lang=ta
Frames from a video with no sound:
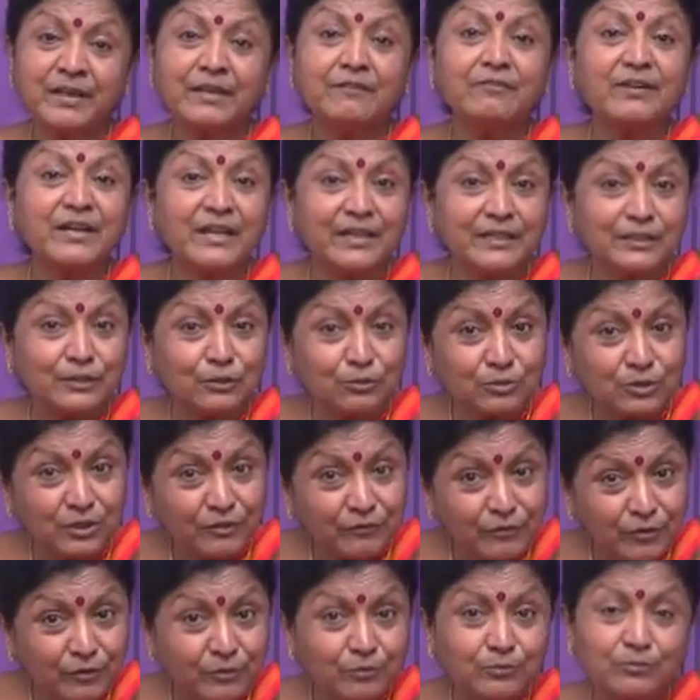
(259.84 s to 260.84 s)
இவருக்கு எந்த
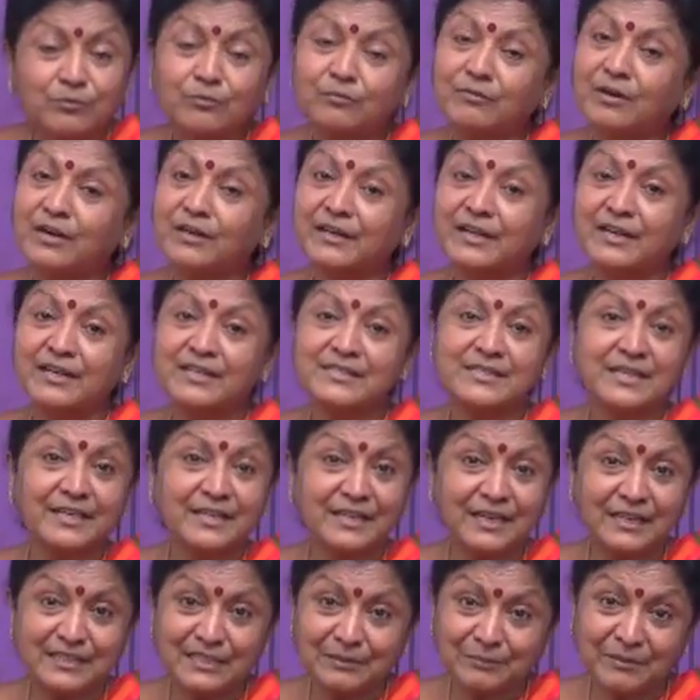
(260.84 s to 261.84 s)
உதவியும் வாழ்க்கையில்
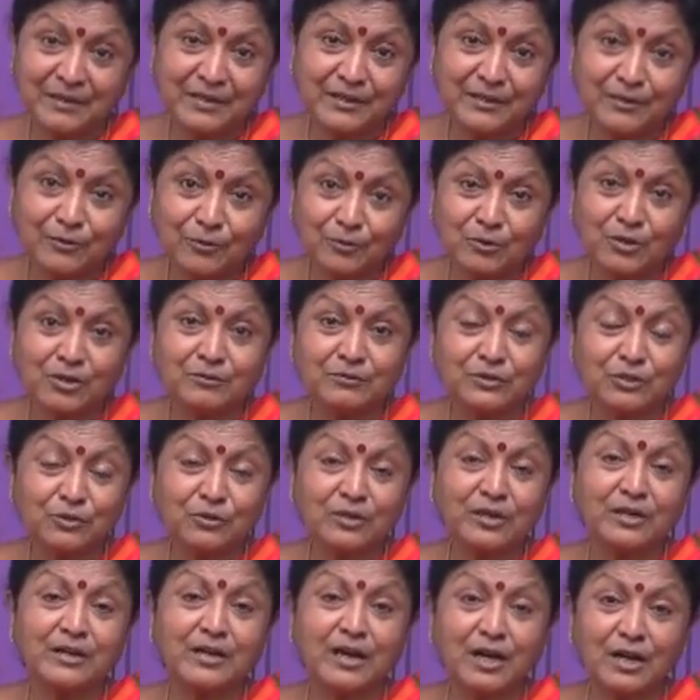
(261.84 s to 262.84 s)
செய்யாத மகன் உழவு
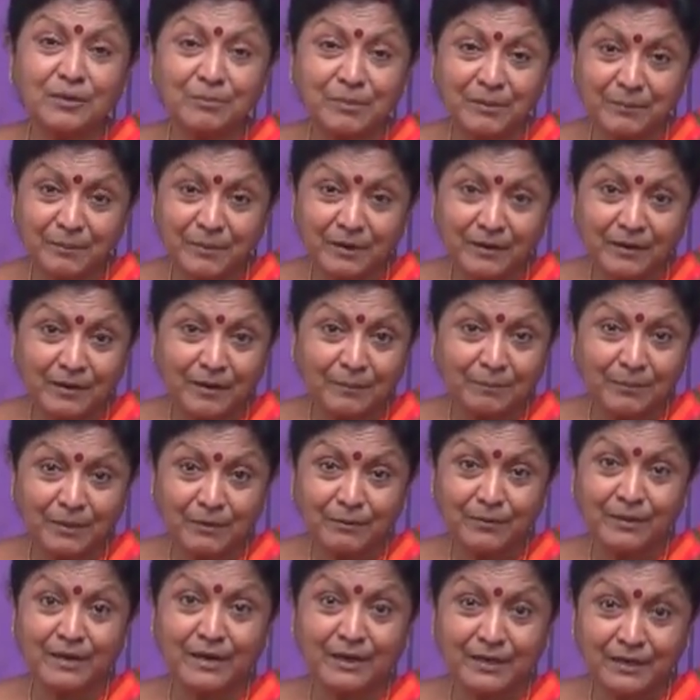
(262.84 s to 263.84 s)
தொழிலுக்காக பப்பா
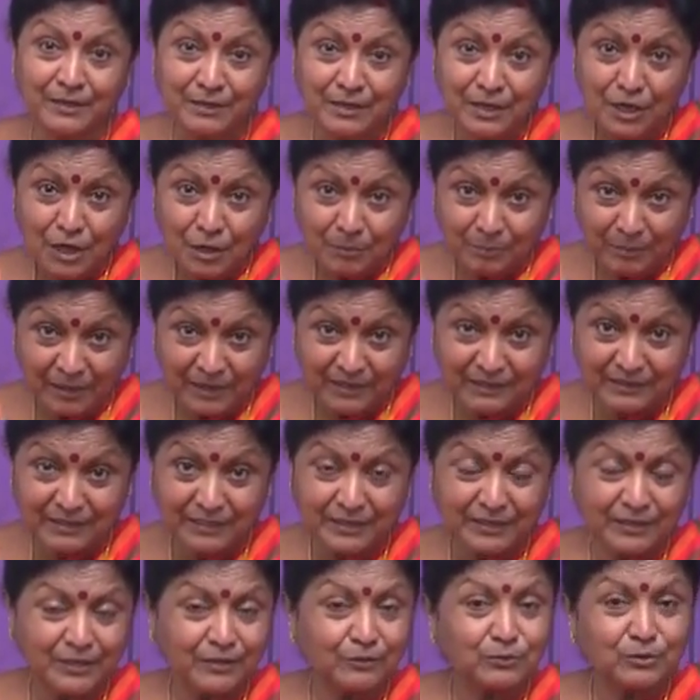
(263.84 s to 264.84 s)
அப்பாவுக்காக
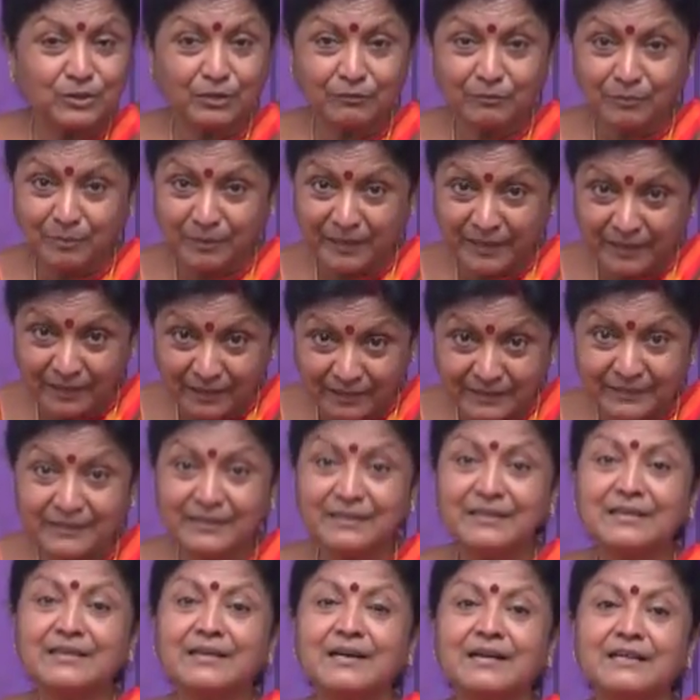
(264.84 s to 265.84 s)
பக்கத்தில் நின்று உதவு பண்ணாத
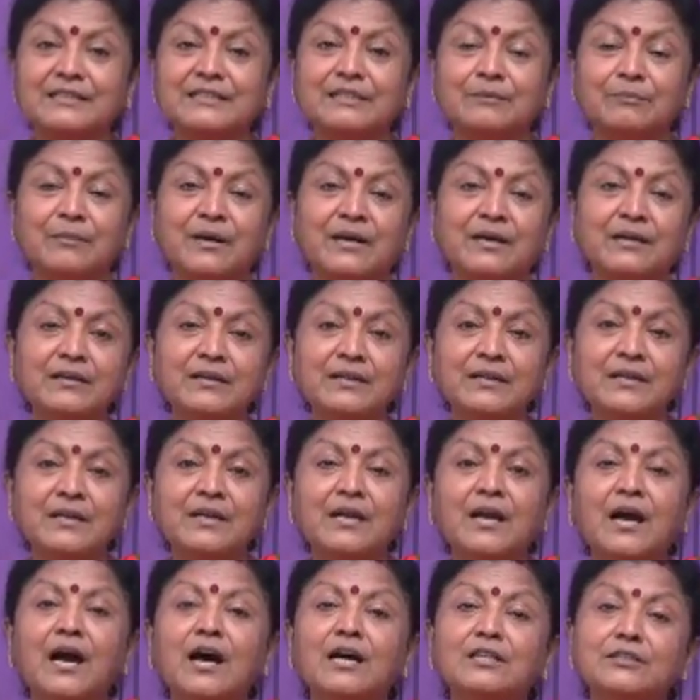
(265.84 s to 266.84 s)
அந்த மகன்
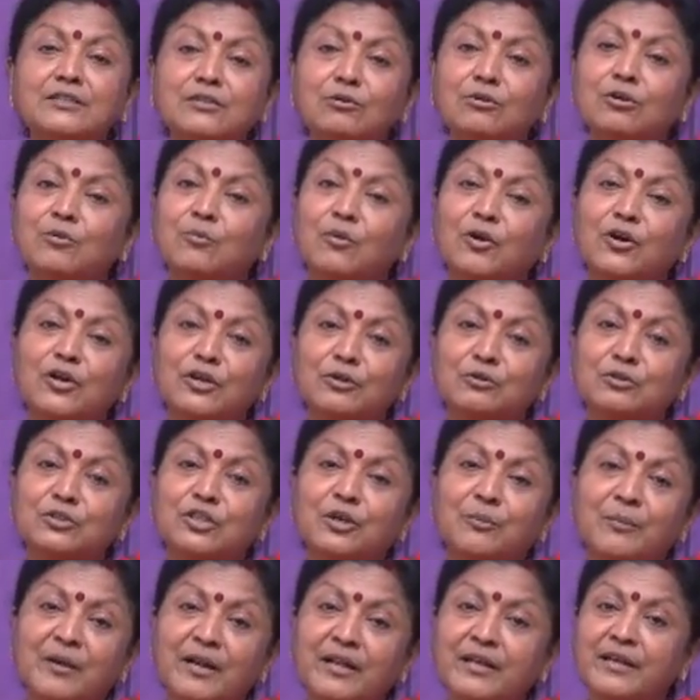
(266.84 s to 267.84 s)
அந்த ஒரு முரட்டு
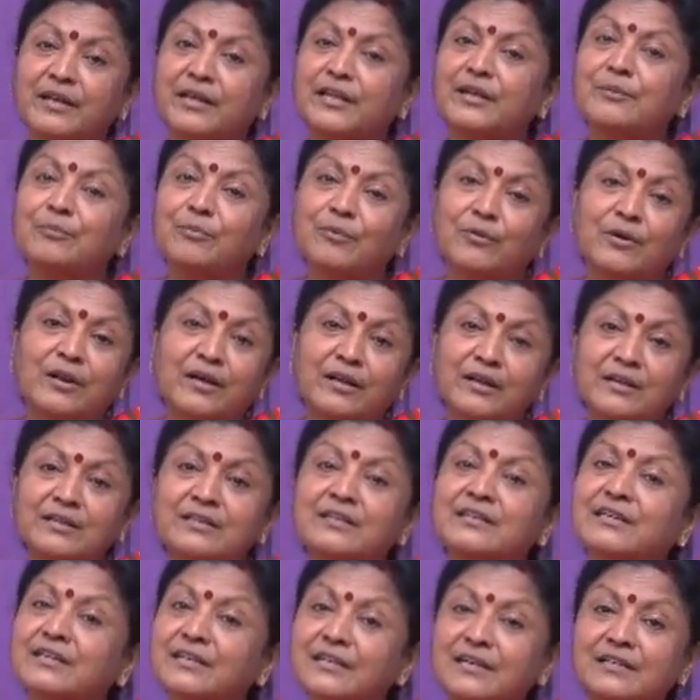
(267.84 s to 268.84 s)
குதிரை மேலே ஏறி போகிறாரு
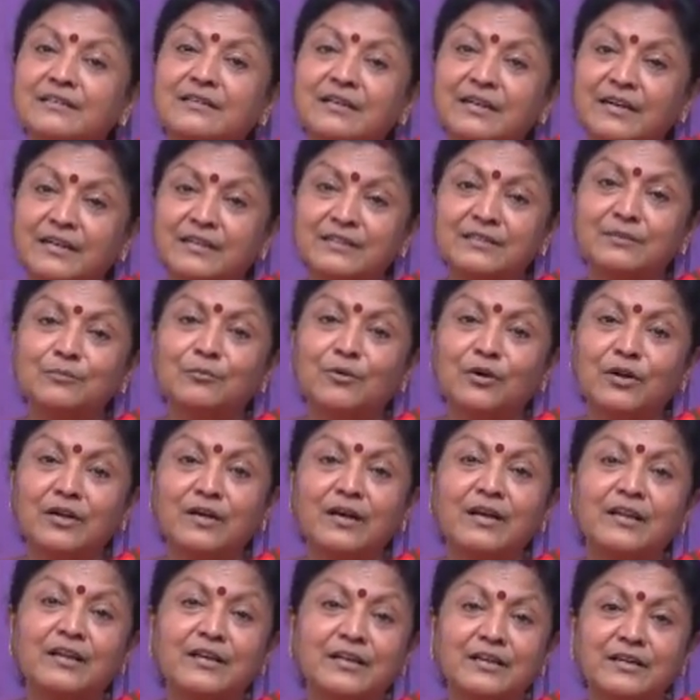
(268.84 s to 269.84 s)
அது கீழே தள்ளிடுது
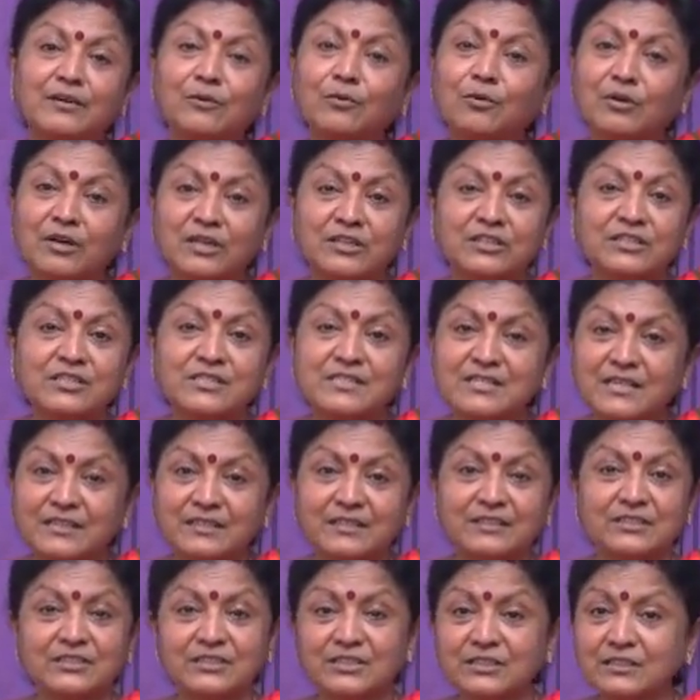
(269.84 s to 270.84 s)
முழங்கால கீழே உடஞ்சி
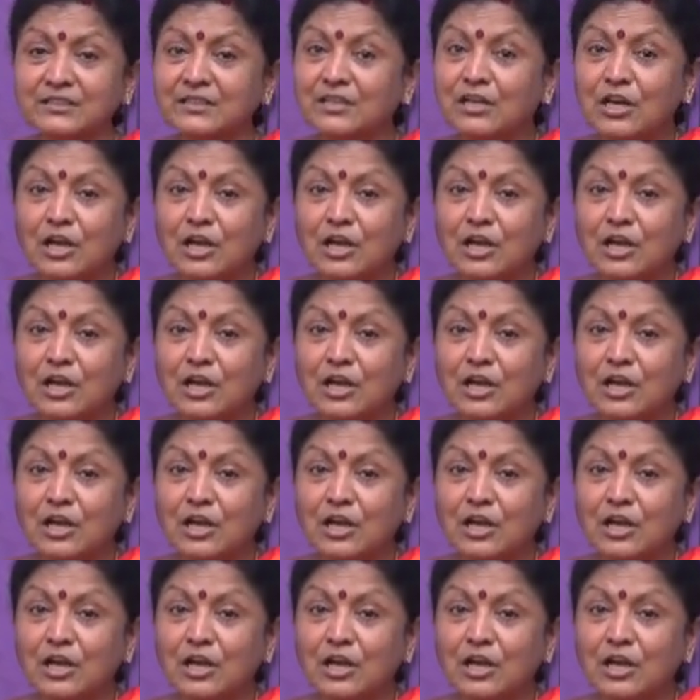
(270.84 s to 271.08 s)
செதஞ்சு